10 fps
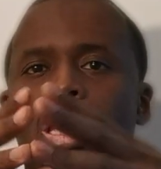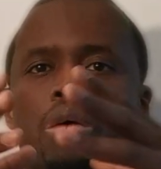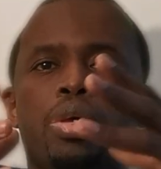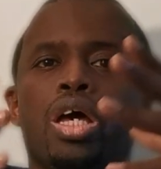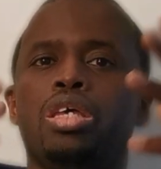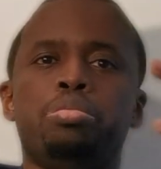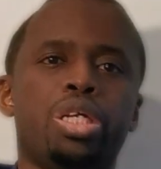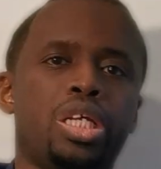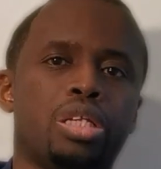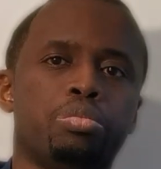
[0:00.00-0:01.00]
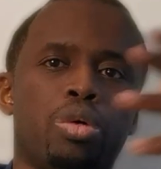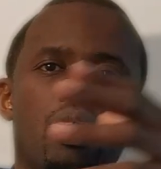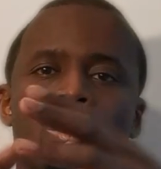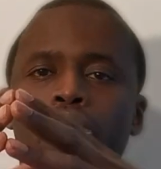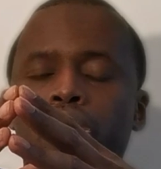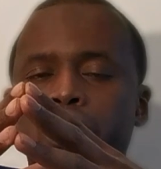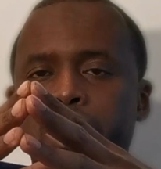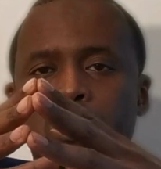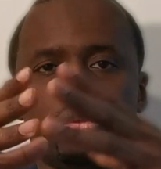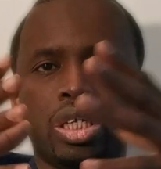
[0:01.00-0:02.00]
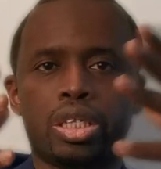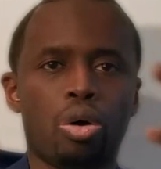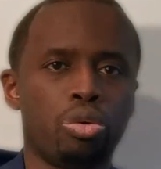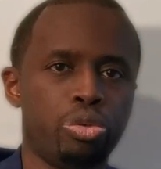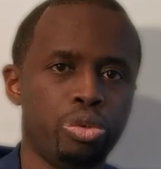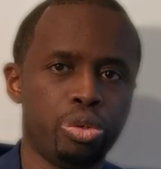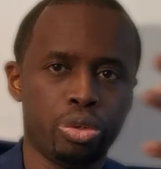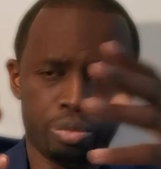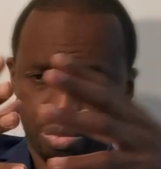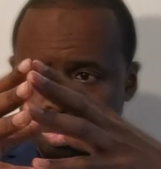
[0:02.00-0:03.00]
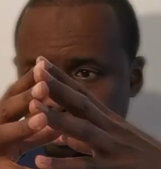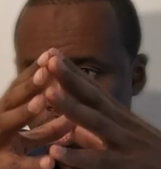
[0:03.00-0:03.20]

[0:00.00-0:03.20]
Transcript: eh bien immédiatement des coups d'État ont lieu,